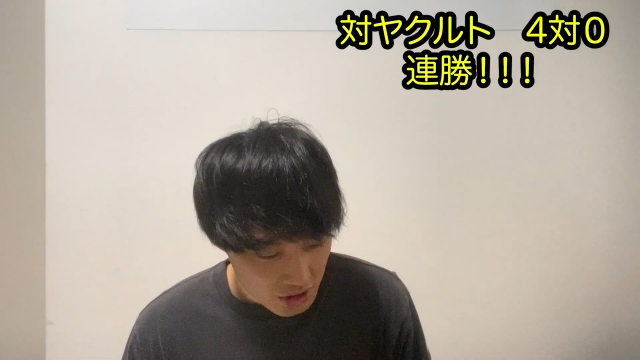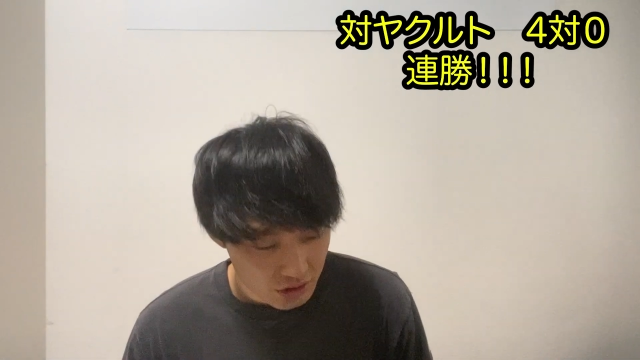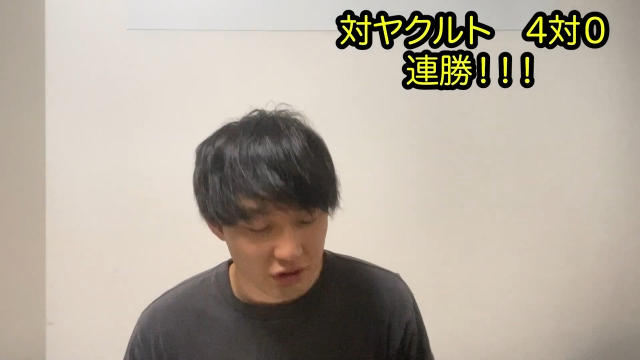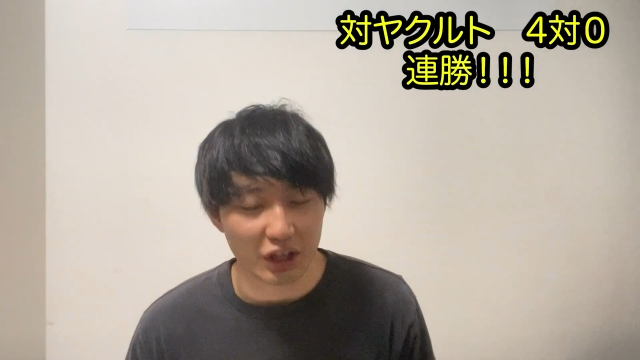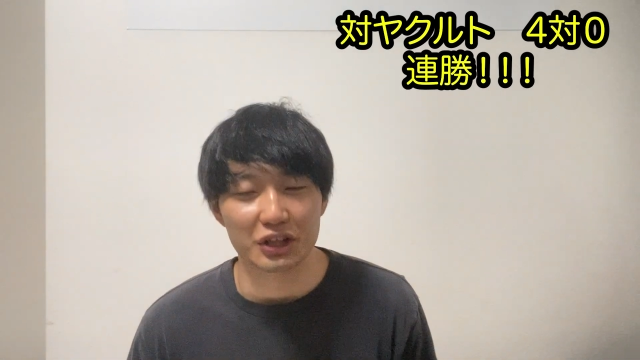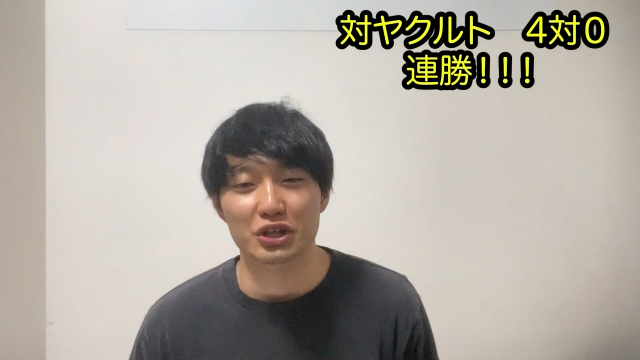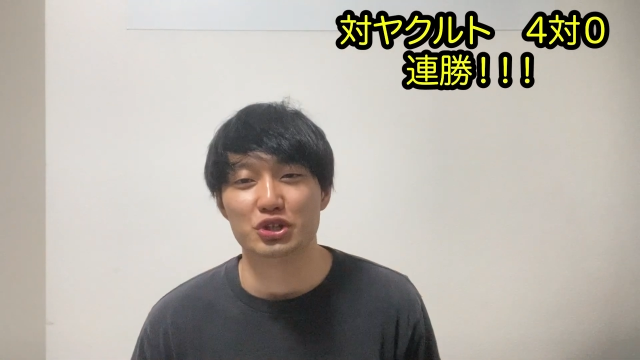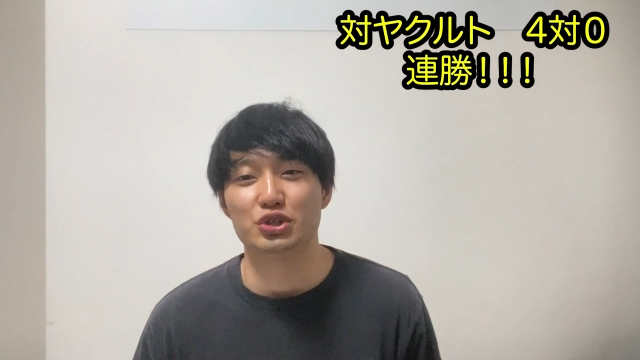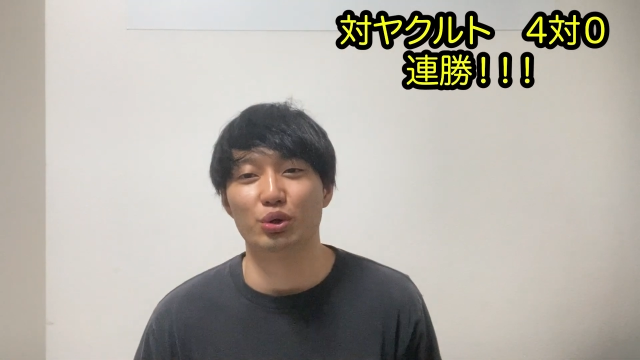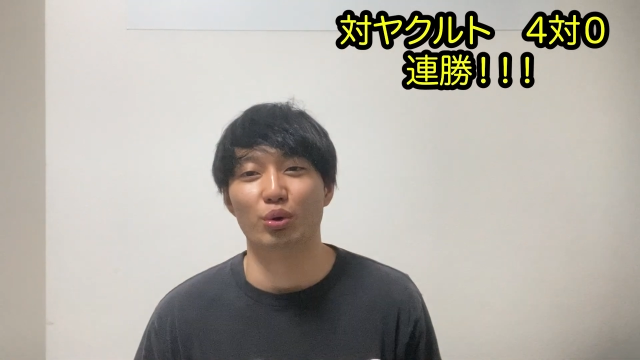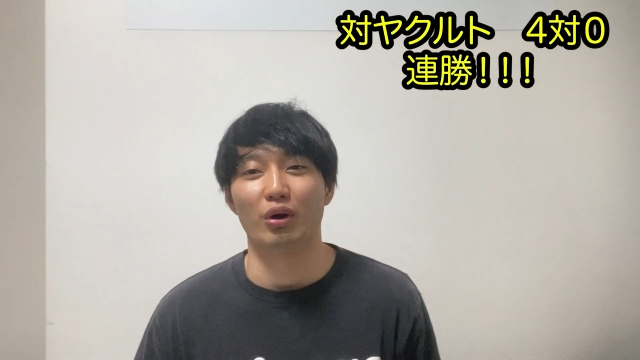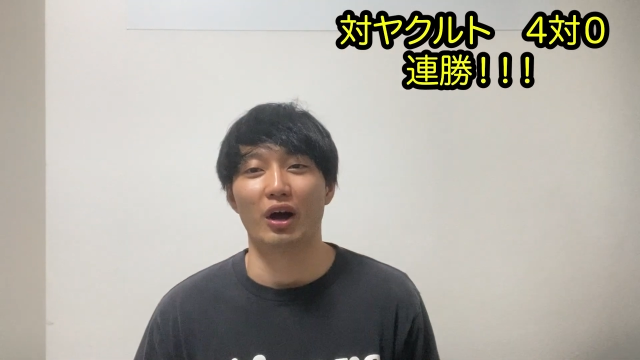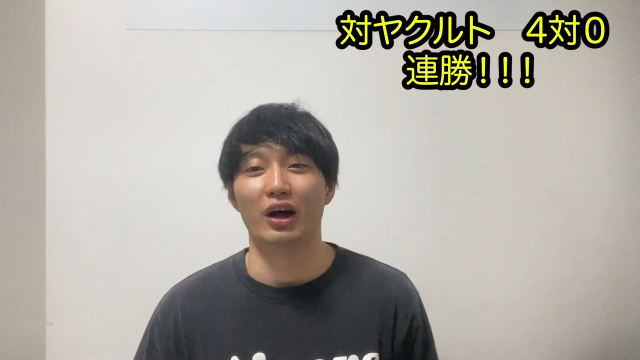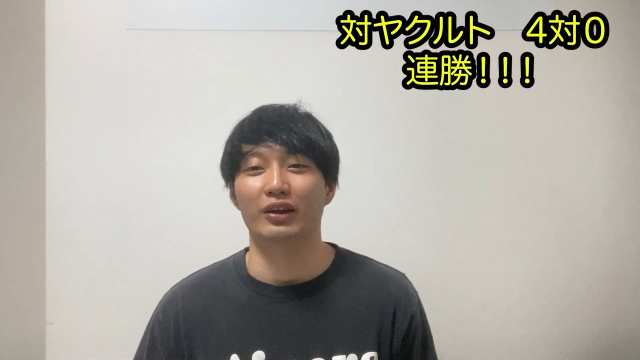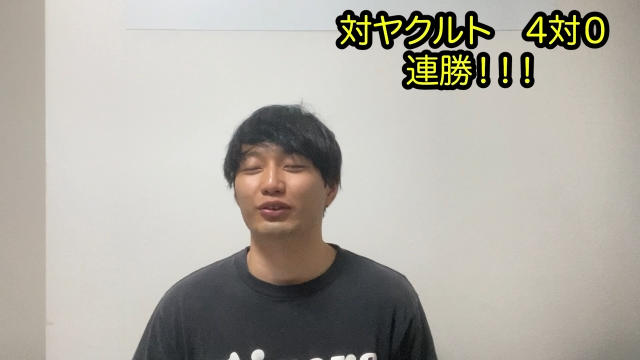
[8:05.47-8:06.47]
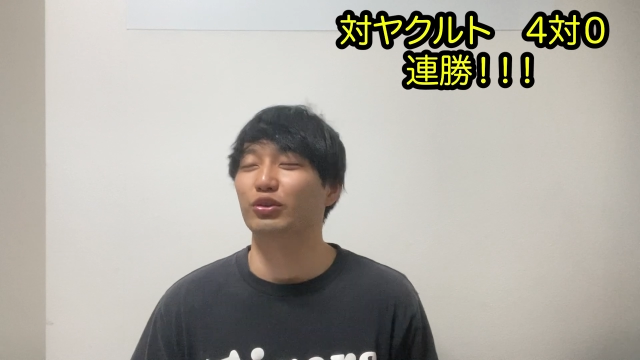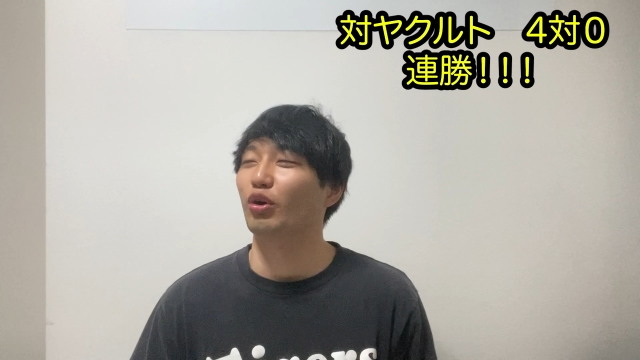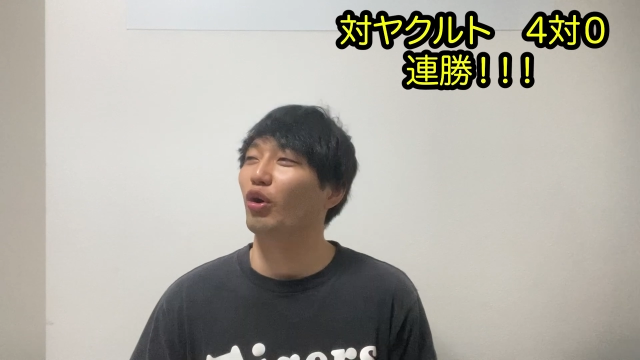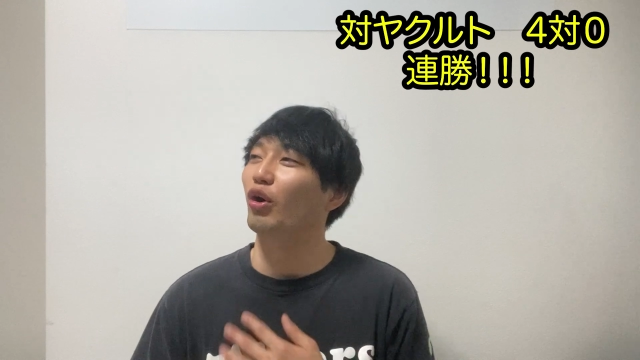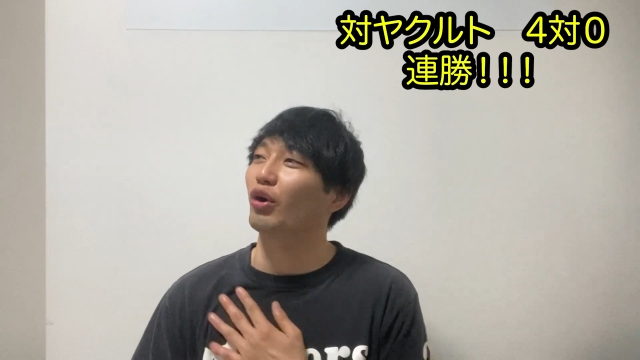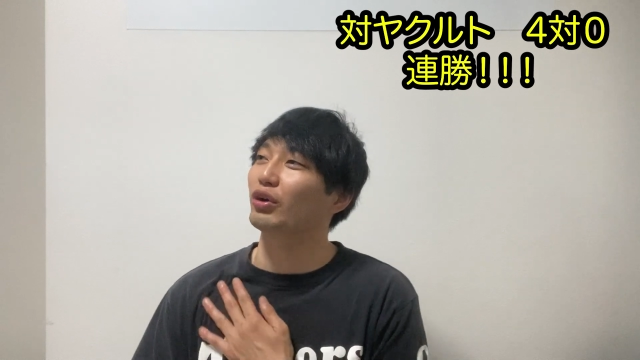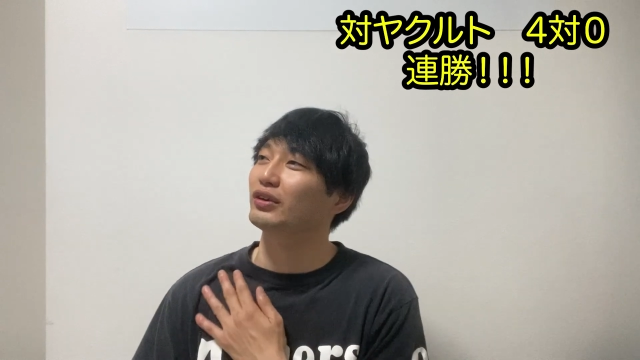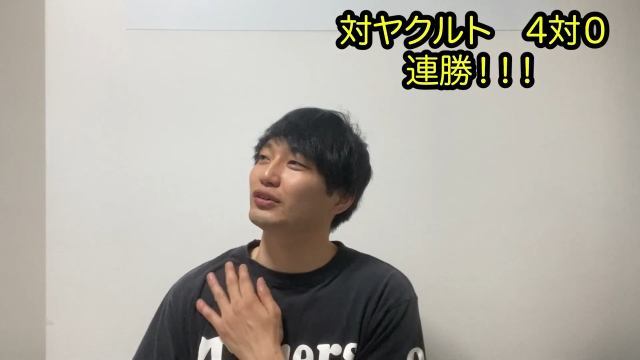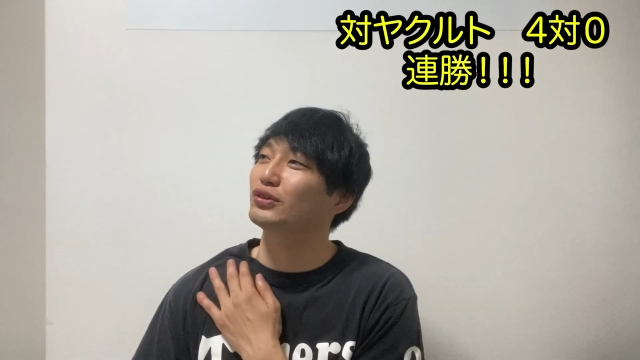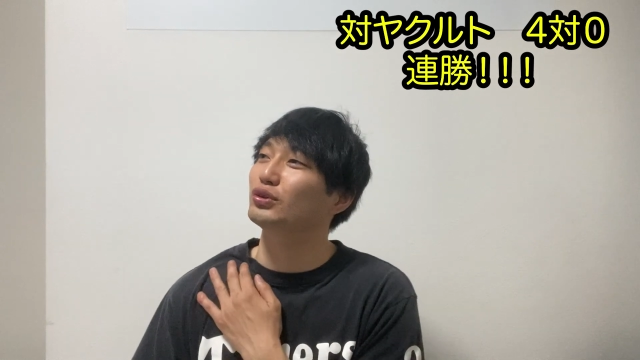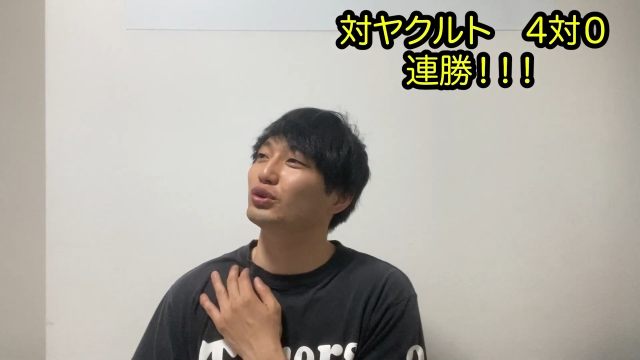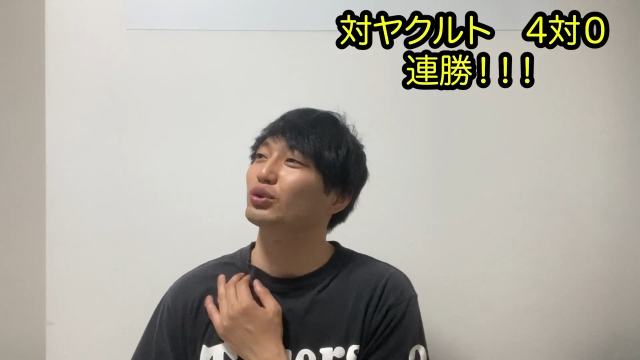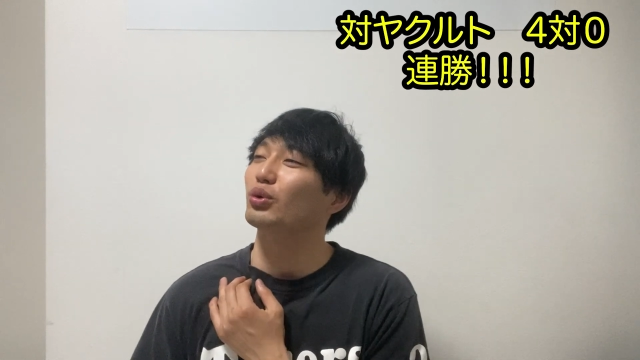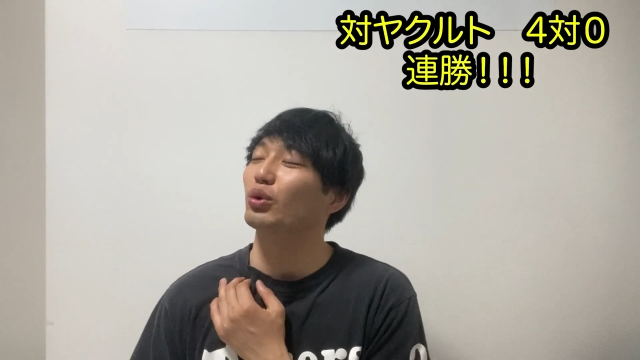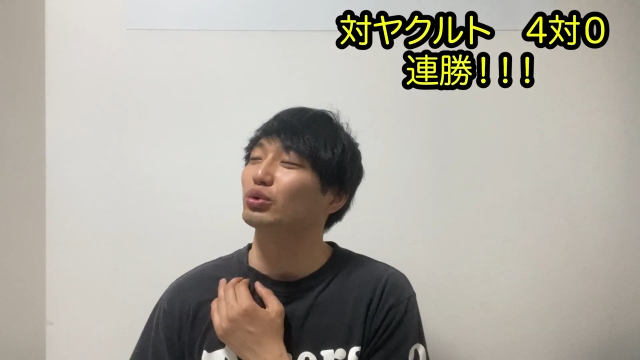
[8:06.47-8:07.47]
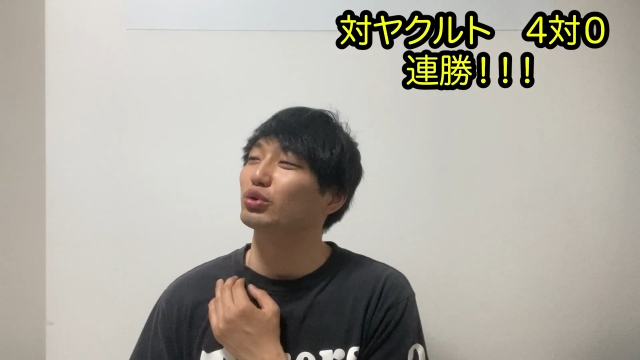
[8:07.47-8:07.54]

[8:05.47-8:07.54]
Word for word: ないでしょうか。というこ